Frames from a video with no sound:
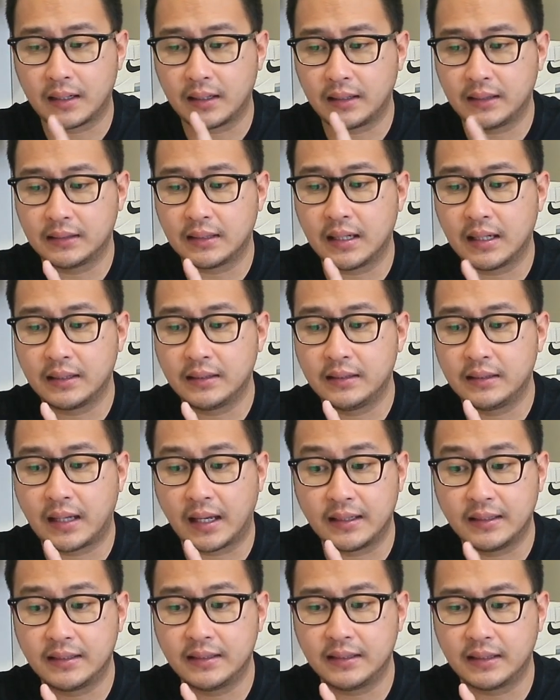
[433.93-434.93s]
karena kita lagi
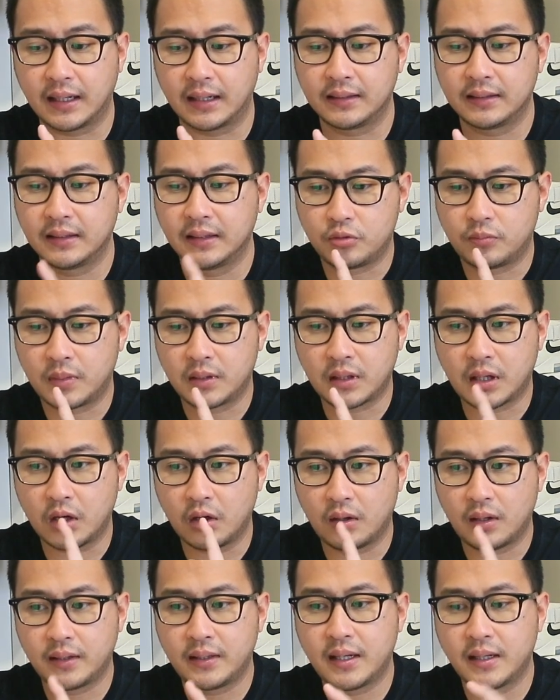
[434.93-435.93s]
kayak gini kan. Cuman
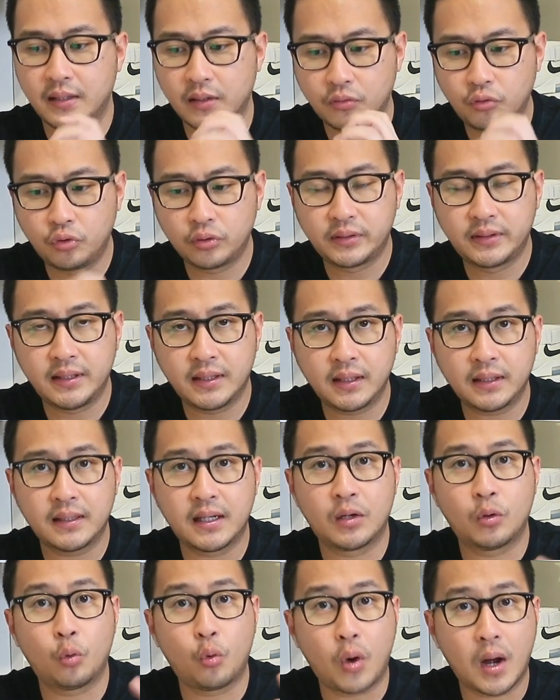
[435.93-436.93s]
kalau lagi ada good deal
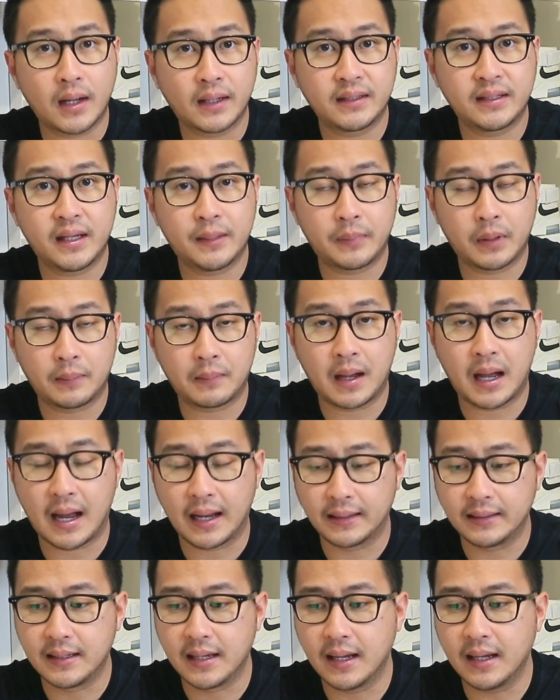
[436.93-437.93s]
dan uangnya memang
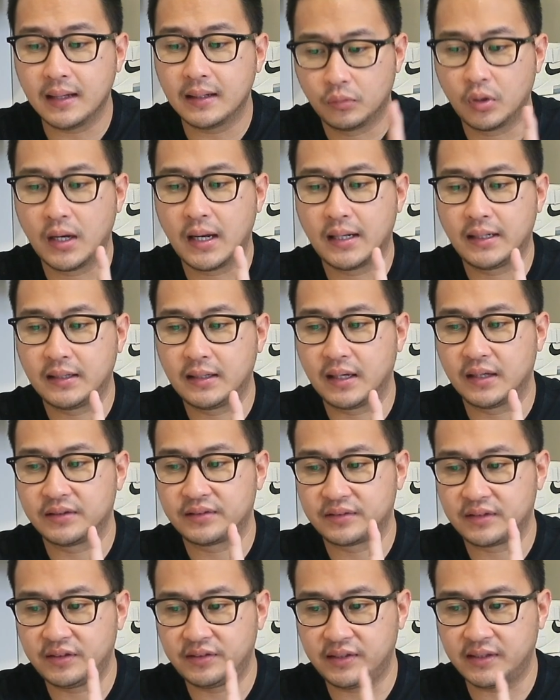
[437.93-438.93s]
ada, boleh nih
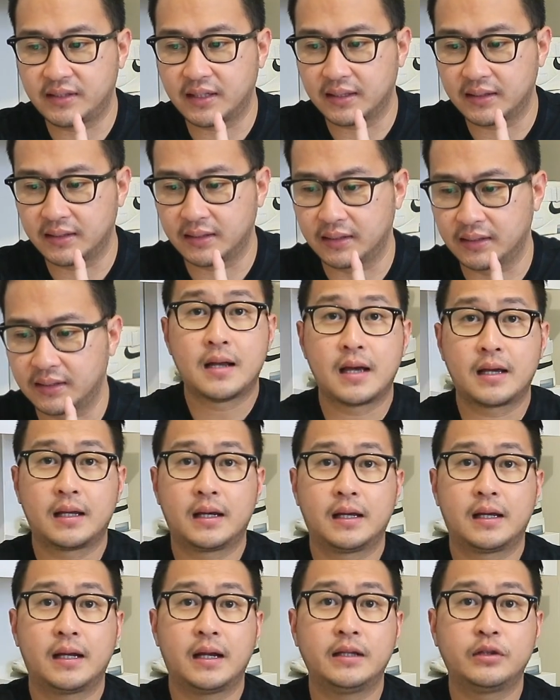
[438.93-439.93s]
guys, disikat nih. Nah,
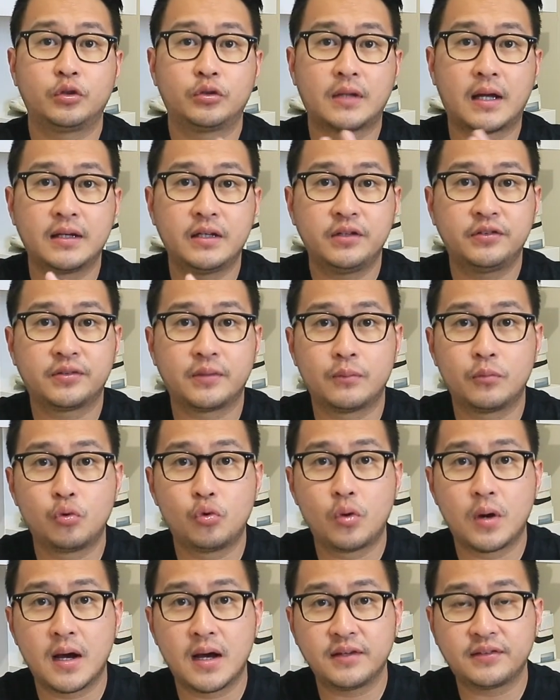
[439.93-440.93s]
kira-kira itu tadi
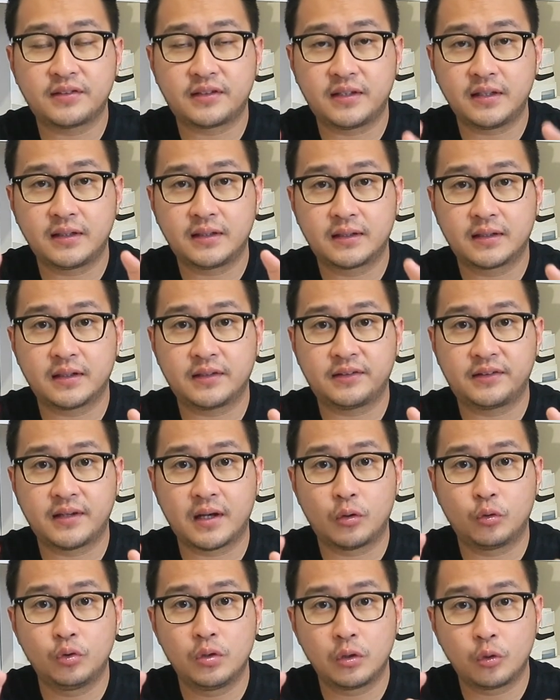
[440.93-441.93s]
semua sneakers
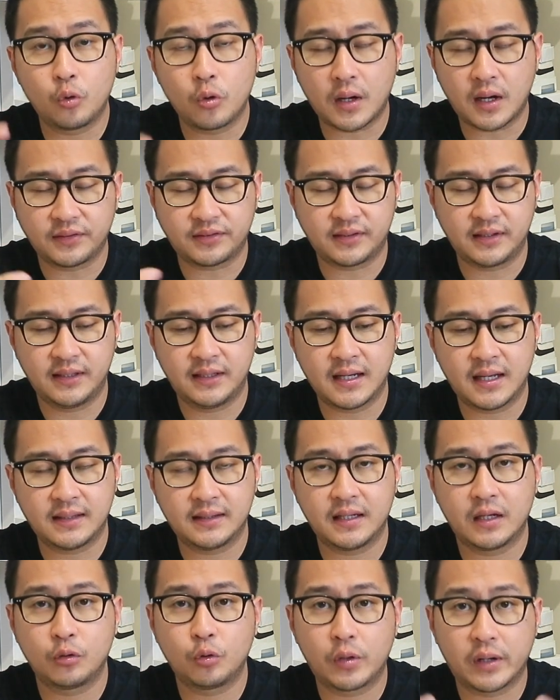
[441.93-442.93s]
yang udah gue kasih lihat
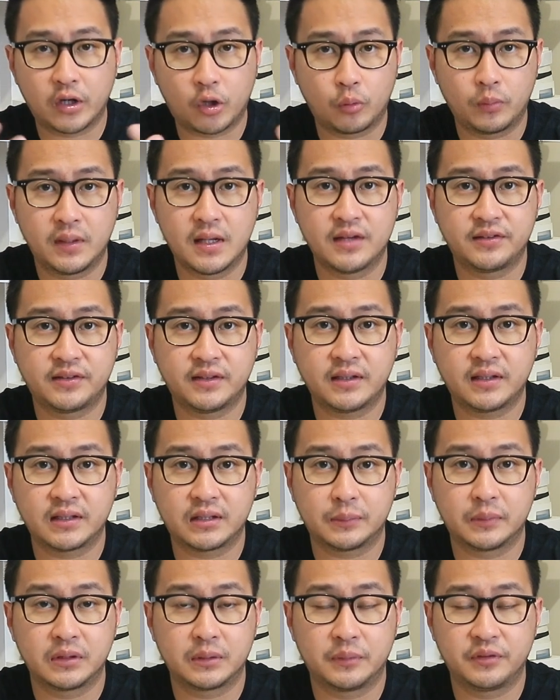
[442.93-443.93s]
dan gue rekomendasiin ke
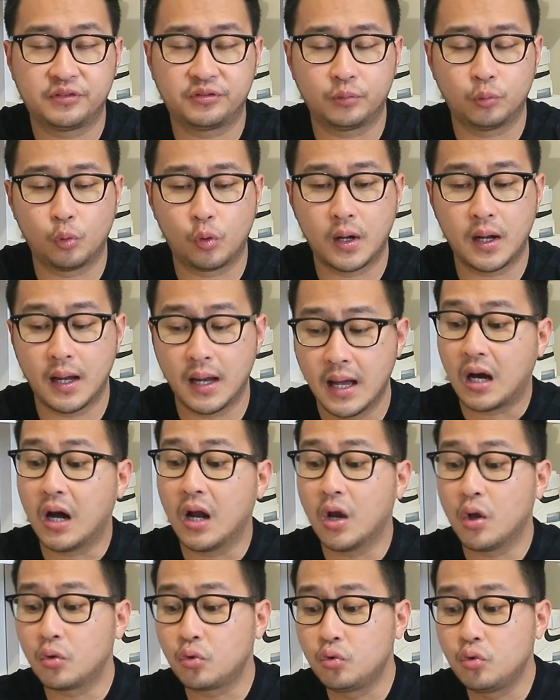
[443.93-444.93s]
teman-teman semua.
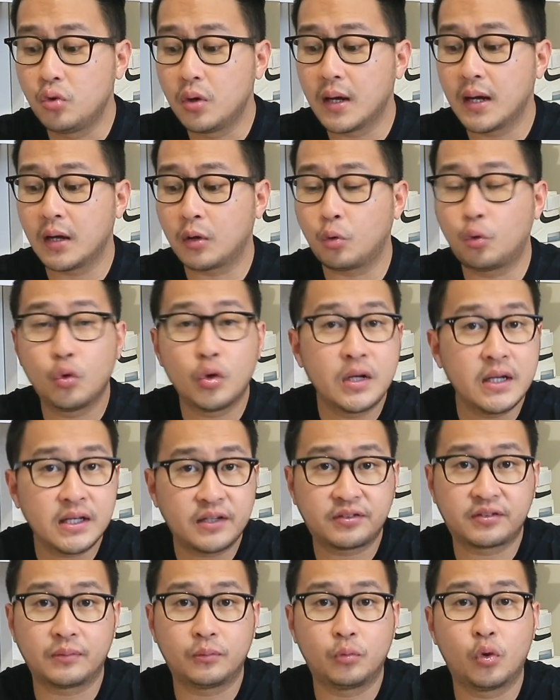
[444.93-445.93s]
Kalau gue
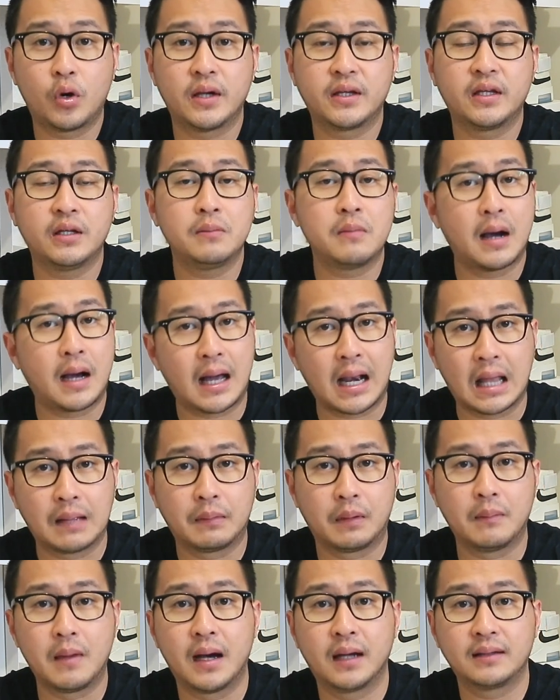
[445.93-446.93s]
kulik semuanya ini bakal
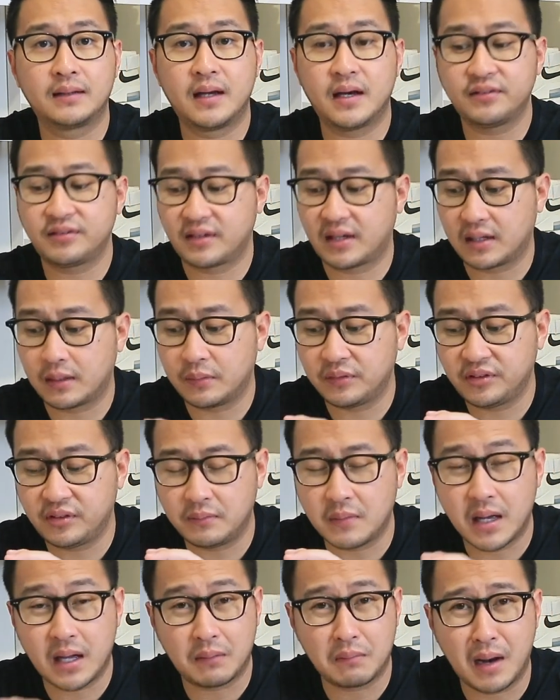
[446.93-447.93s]
lama banget guys, karena
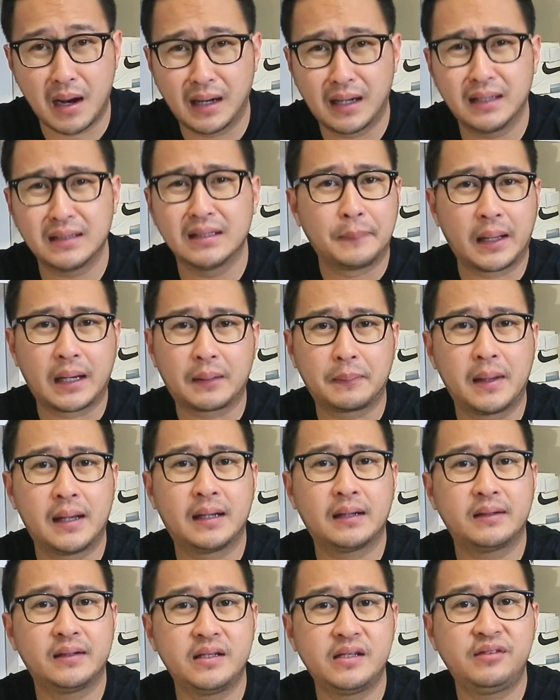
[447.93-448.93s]
masih banyak banget merek-merek
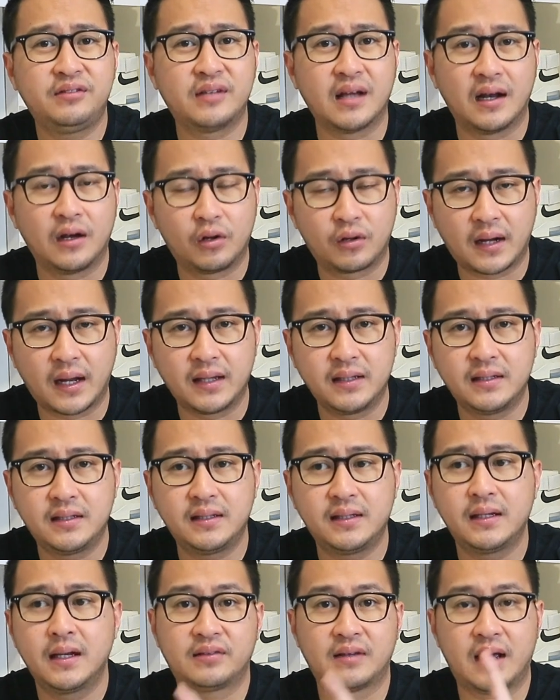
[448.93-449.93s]
merek di Zalora
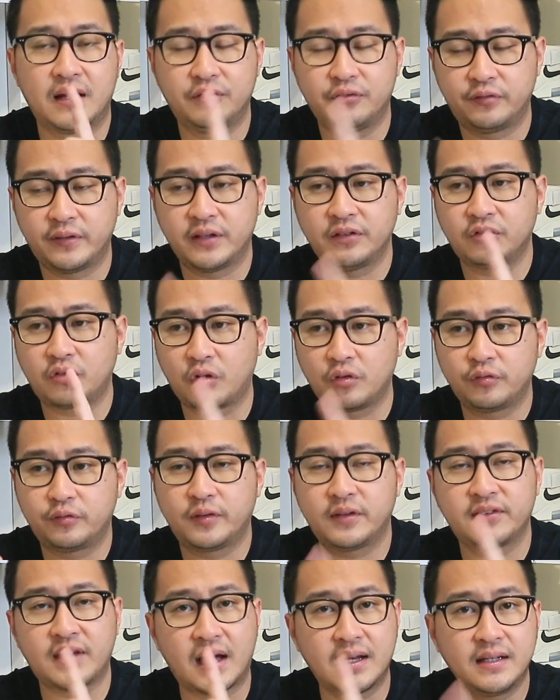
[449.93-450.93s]
ini selain fans,
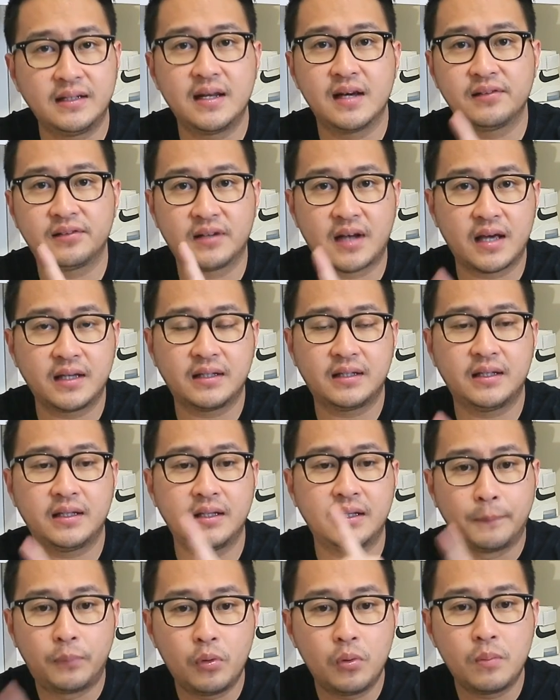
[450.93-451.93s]
Converse, Adidas,
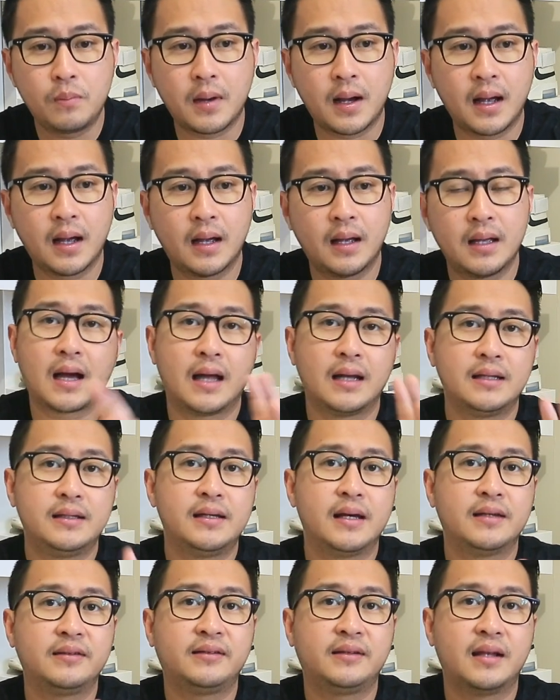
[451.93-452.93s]
Nike, Puma,
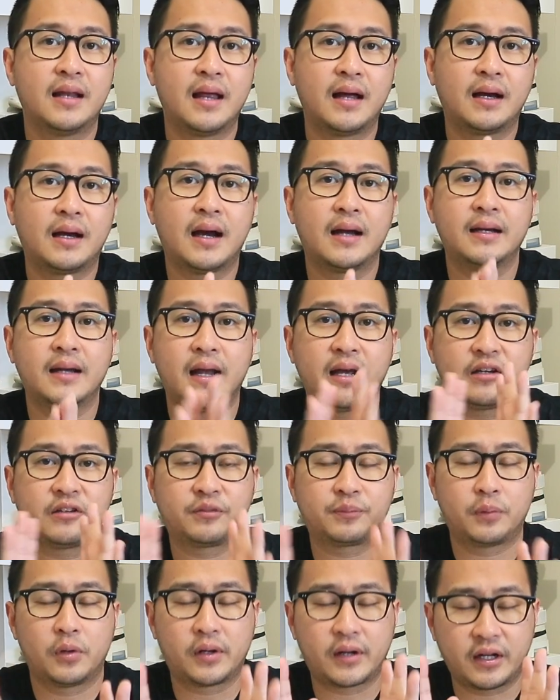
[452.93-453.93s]
kalian silakan
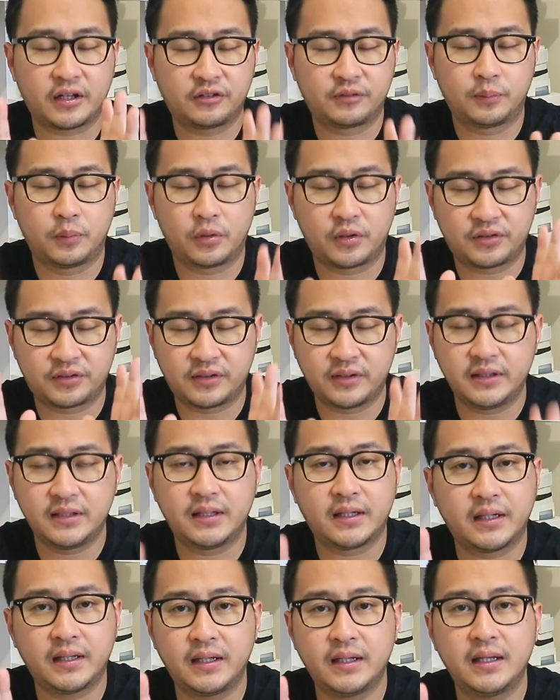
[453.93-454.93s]
explore-explore
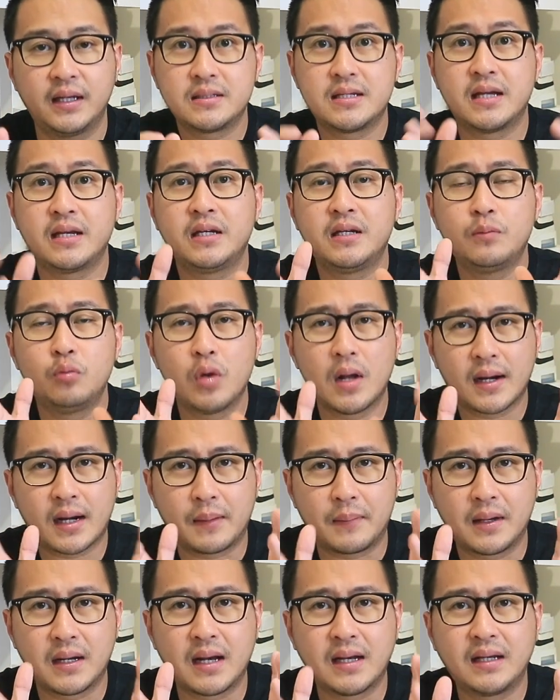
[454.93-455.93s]
sendiri. Jadi di bulan
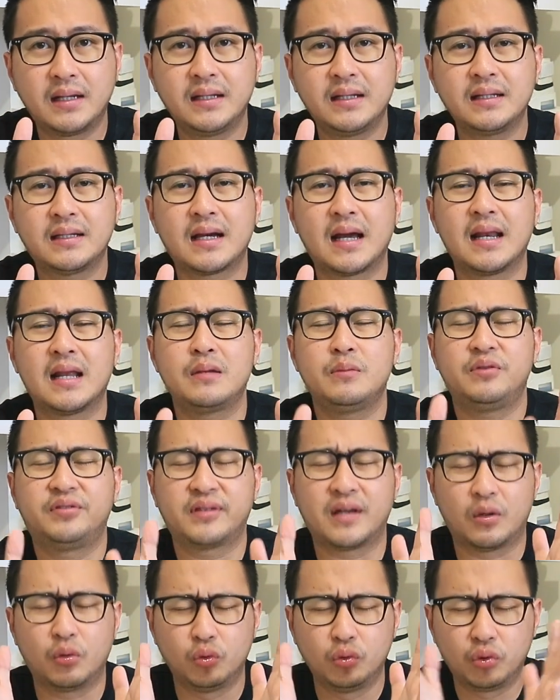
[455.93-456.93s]
Ramadan ini kalian
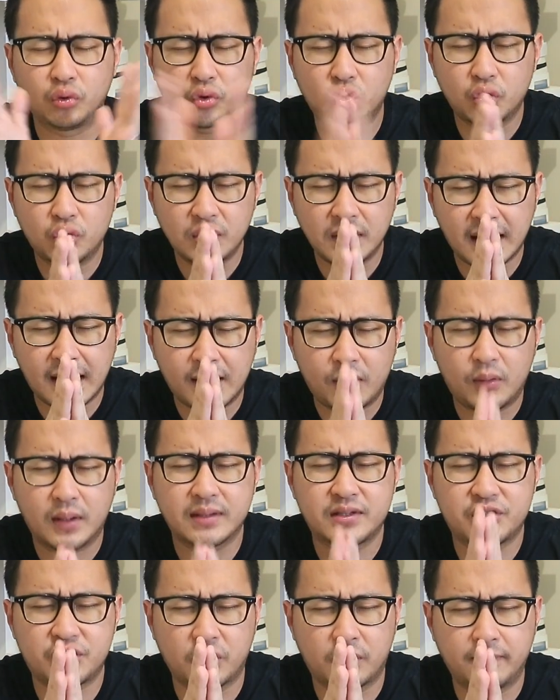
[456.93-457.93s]
bisa untung
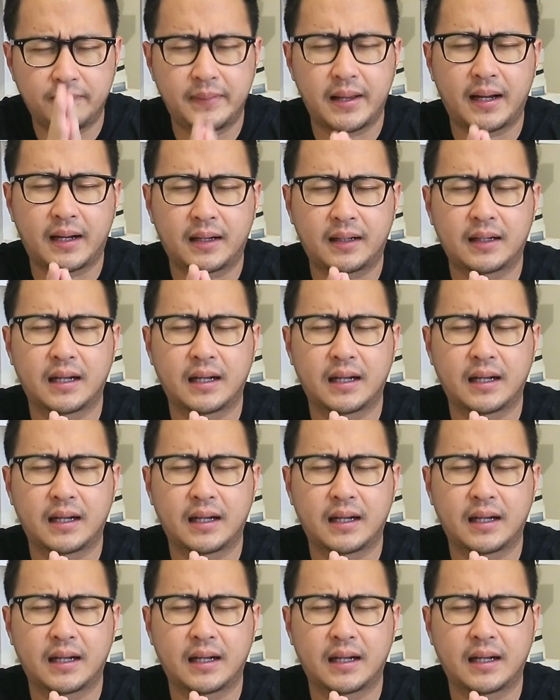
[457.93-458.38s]
lewat shopback